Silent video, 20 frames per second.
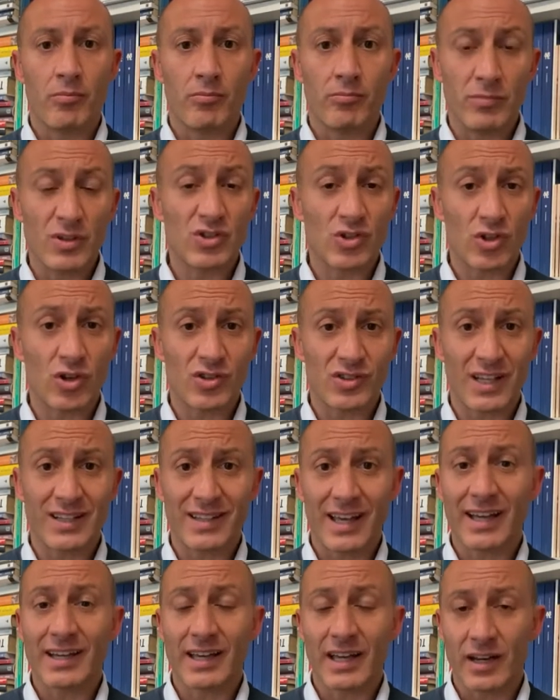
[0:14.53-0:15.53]
Mi sono
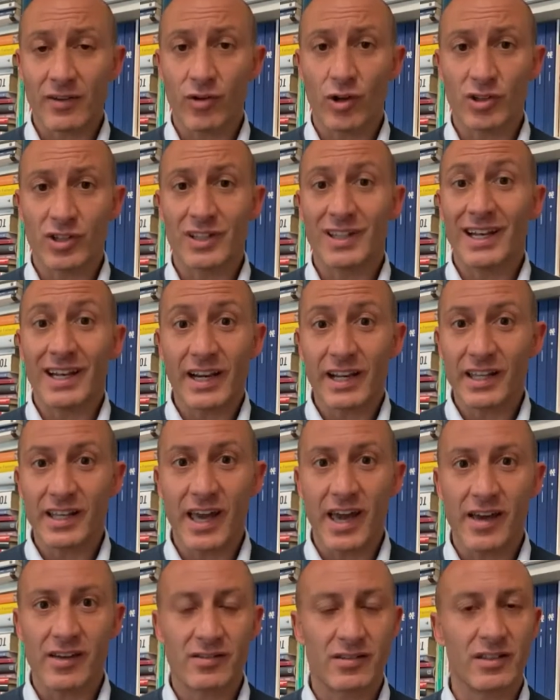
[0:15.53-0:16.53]
state anche rivolte delle
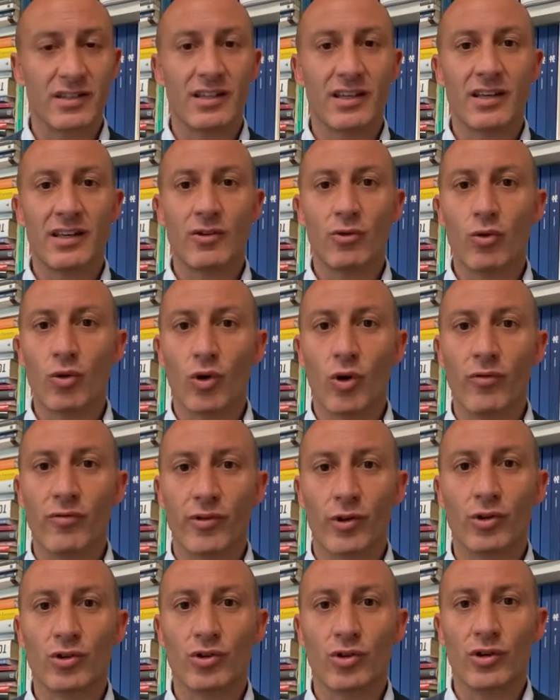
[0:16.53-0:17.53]
richieste di un
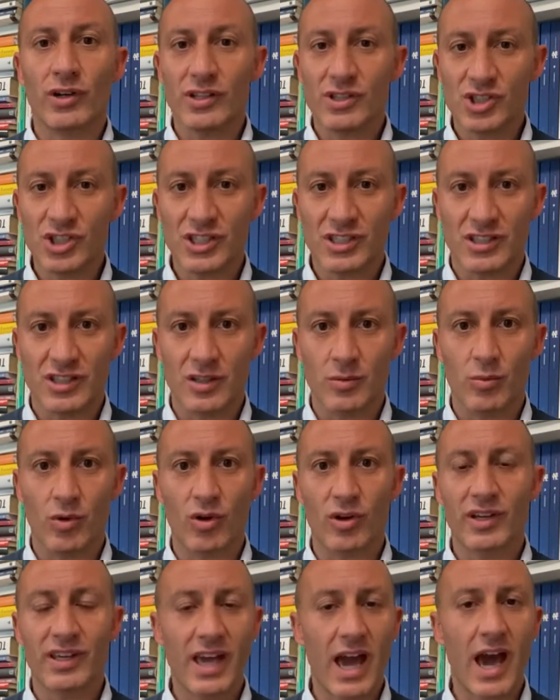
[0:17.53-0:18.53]
confronto
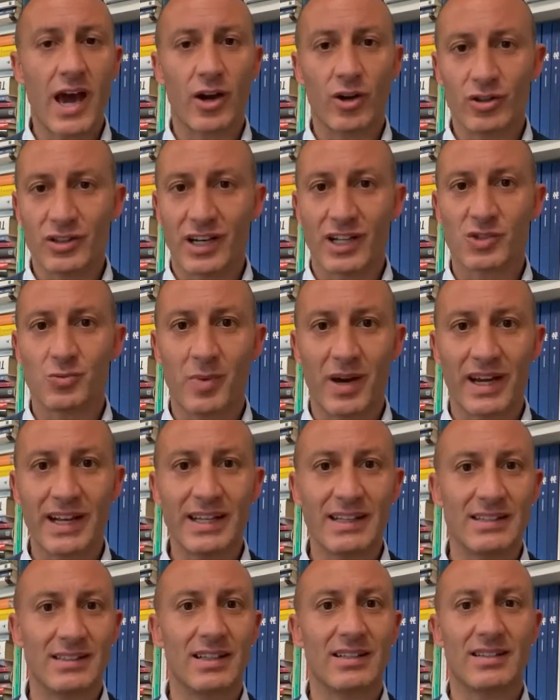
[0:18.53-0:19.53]
legittimo, chiaro,
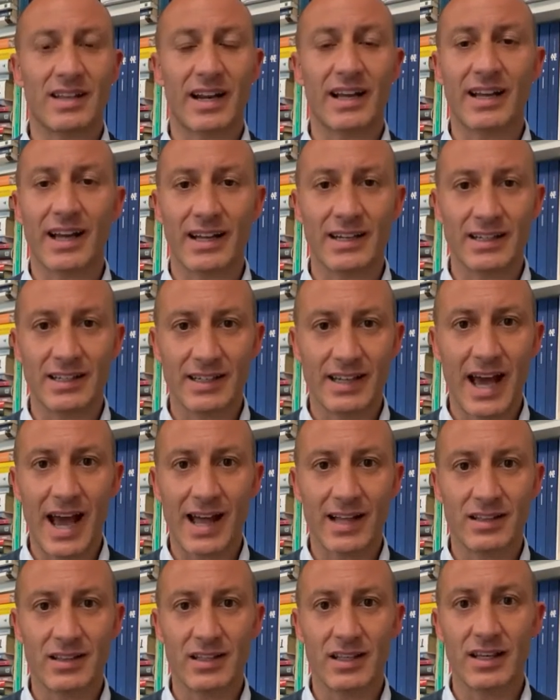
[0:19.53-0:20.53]
trasparente tra i
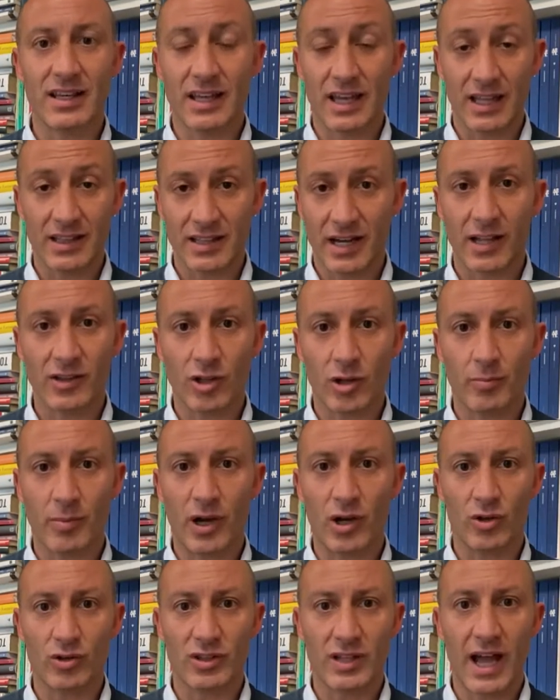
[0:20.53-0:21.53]
candidati che andranno al
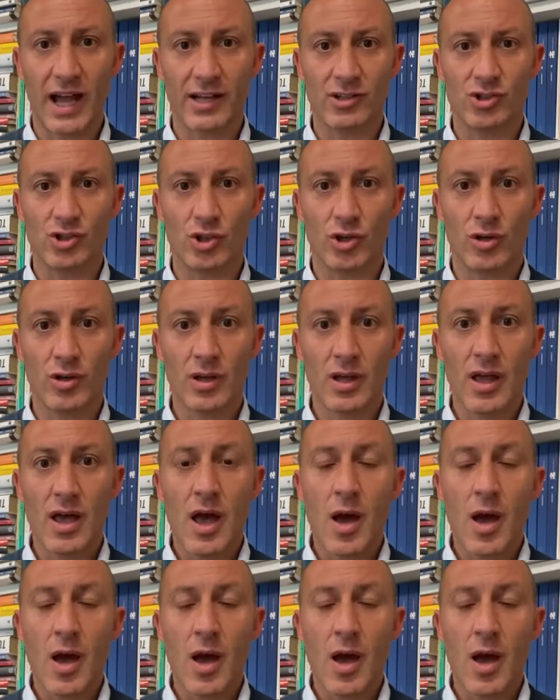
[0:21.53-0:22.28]
ballottaggio,